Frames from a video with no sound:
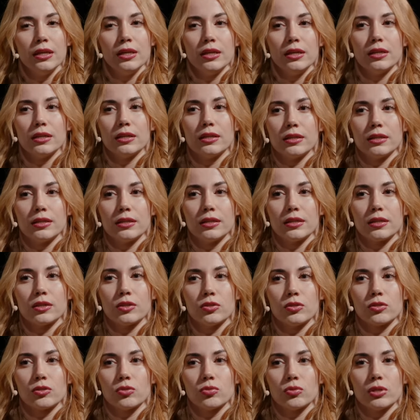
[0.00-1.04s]
E,
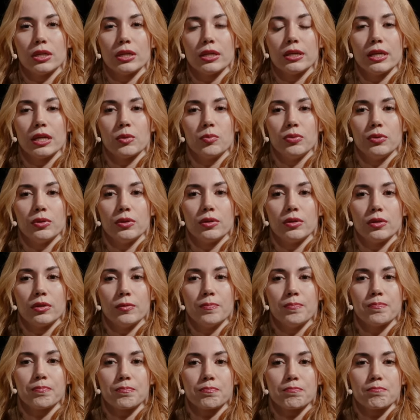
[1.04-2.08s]
które jakby
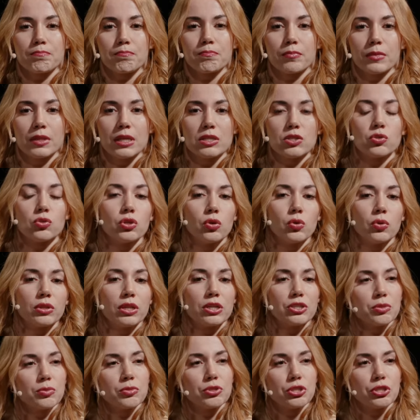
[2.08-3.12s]
mm, decydują o
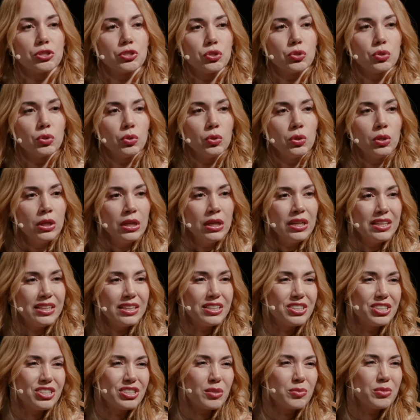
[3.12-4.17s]
naszym życiu i
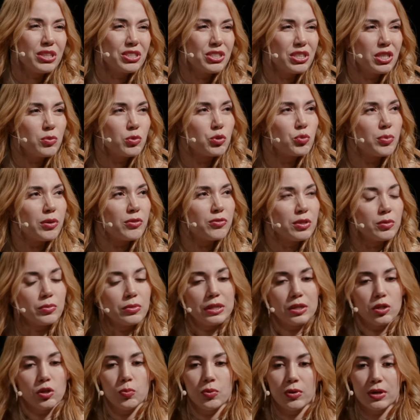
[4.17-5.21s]
gdzieś tam nie chcielibyśmy pewnie my
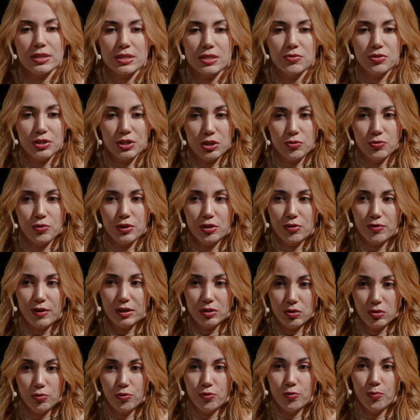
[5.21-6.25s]
jako Polacy widzieć freak
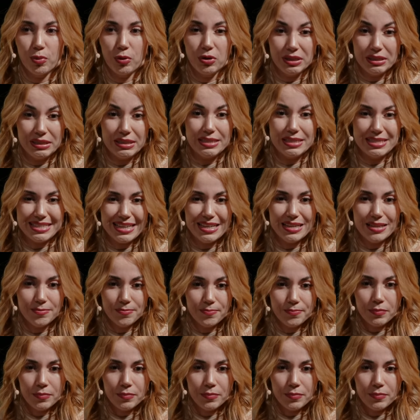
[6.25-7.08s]
fightów w polityce,